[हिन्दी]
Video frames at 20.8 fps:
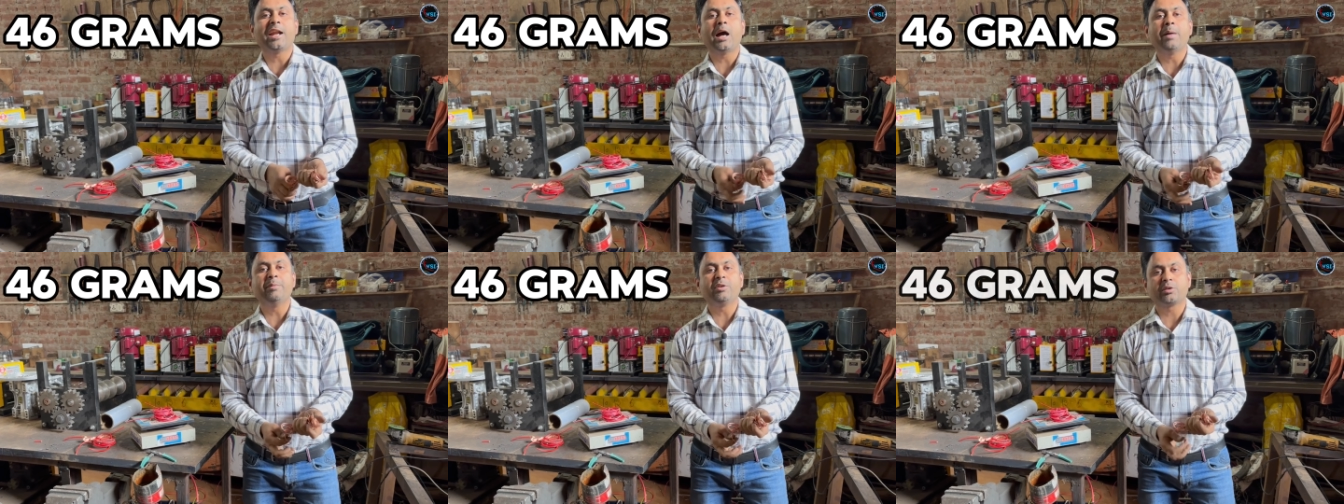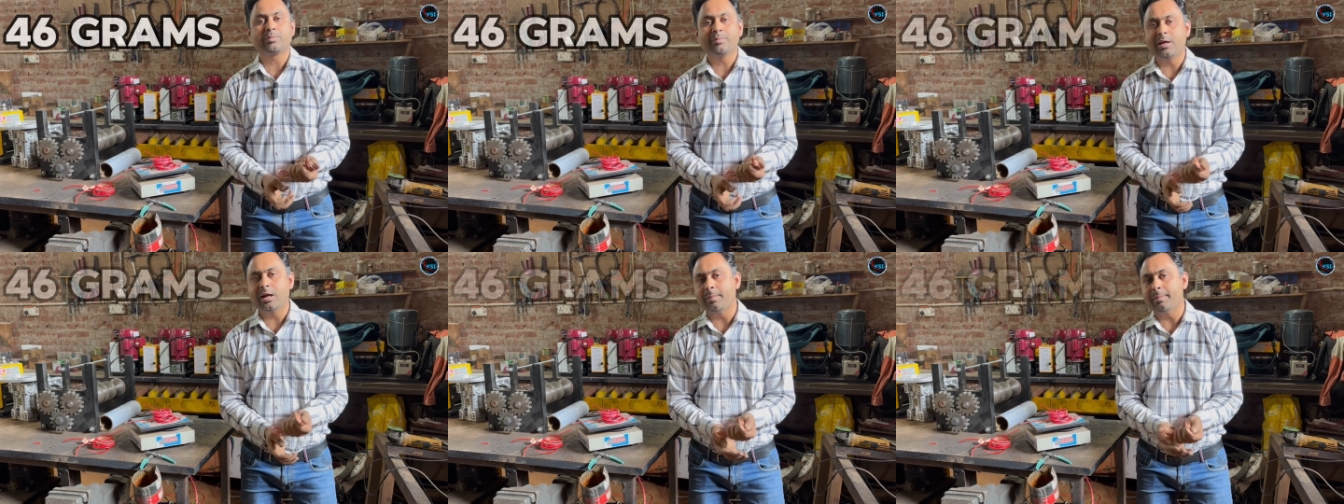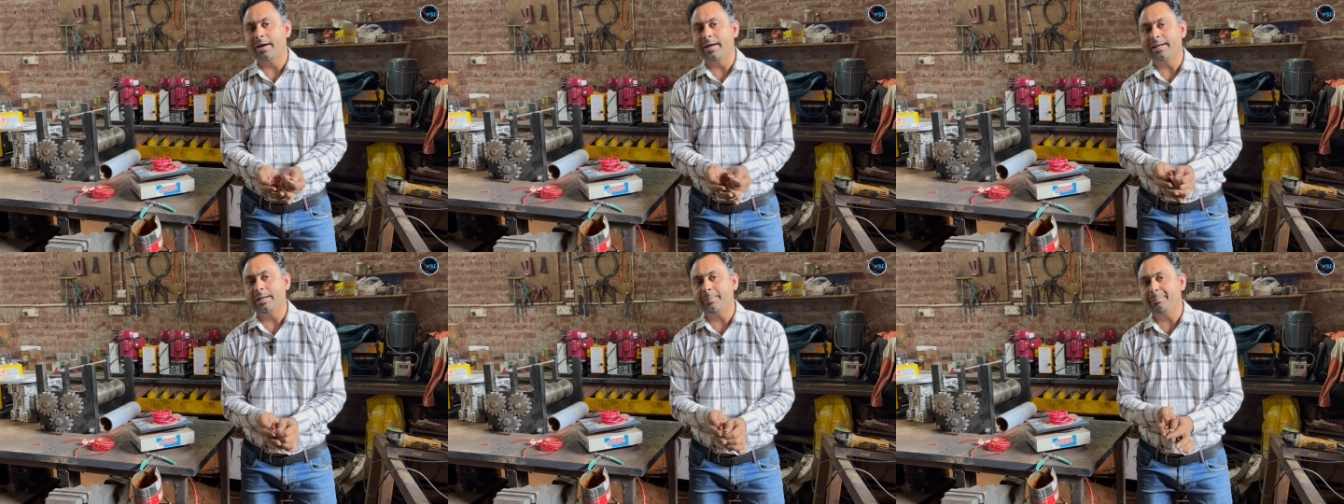ग्राम इसमें
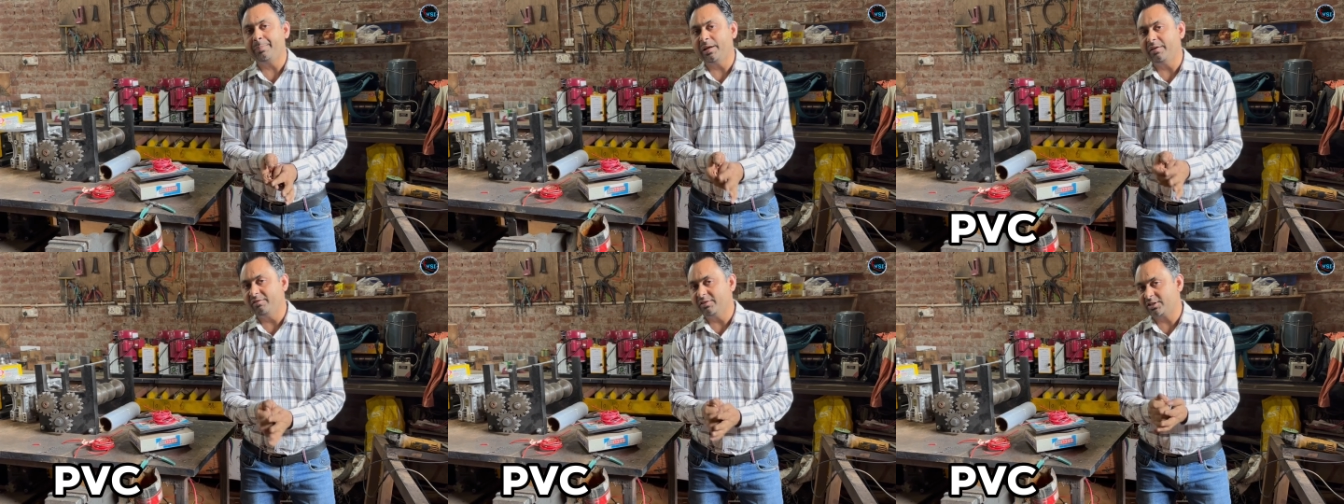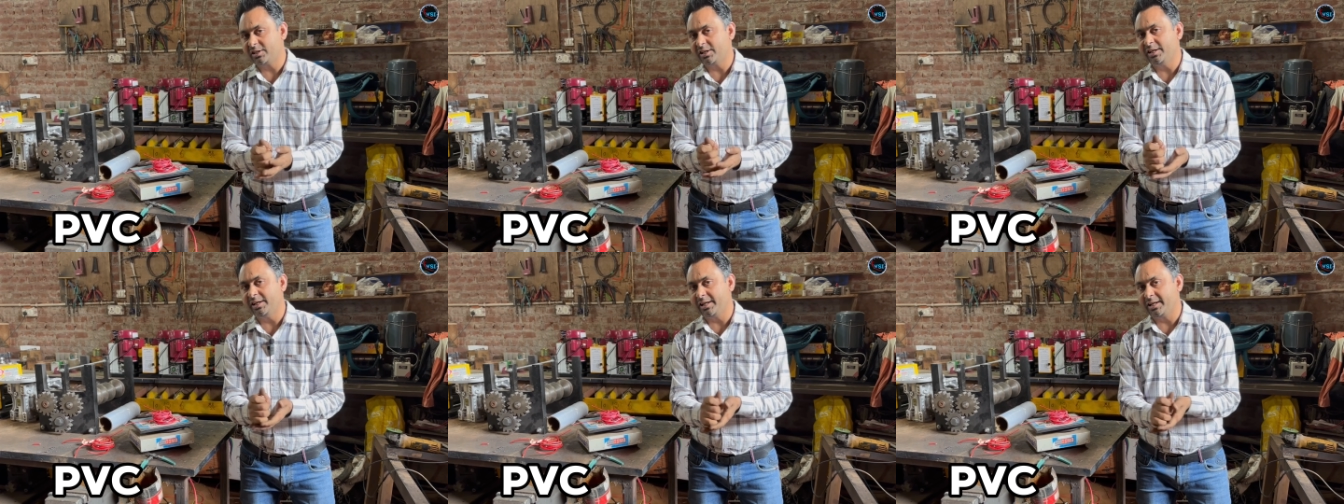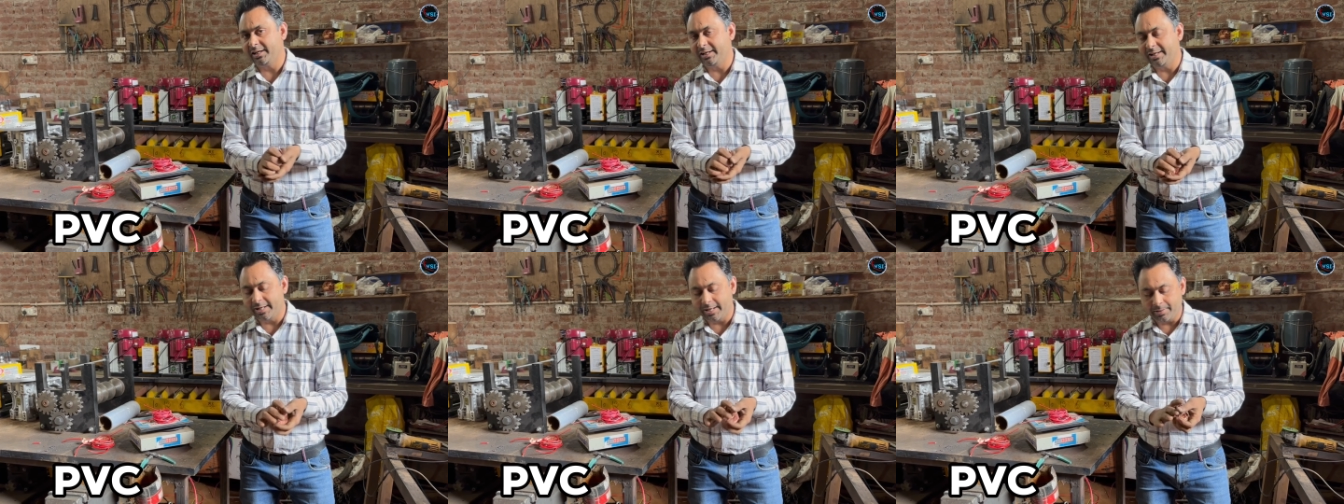हमारी पीवीसी
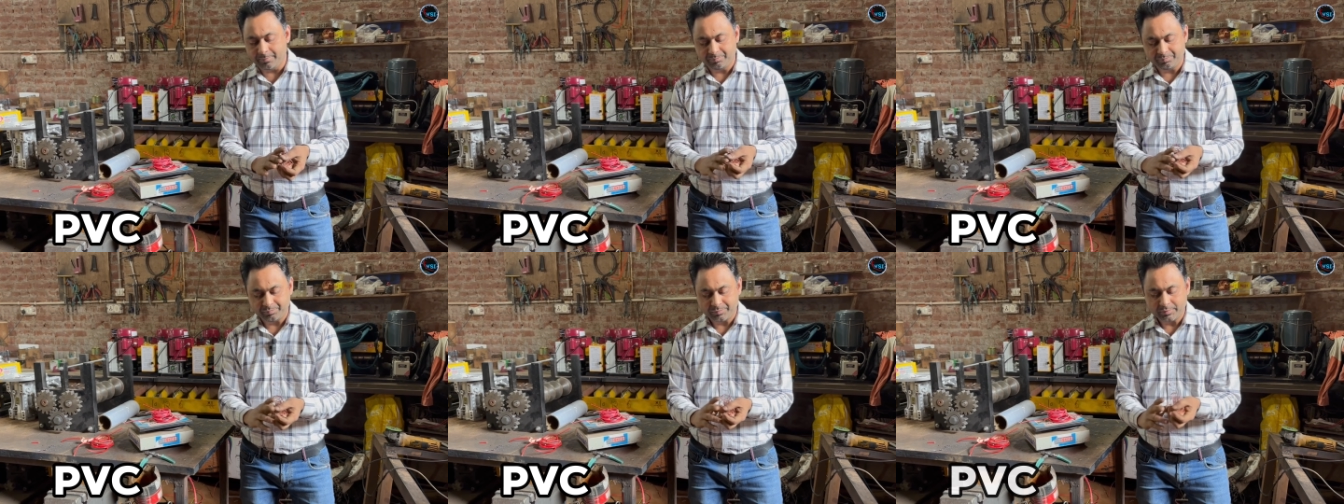निकली है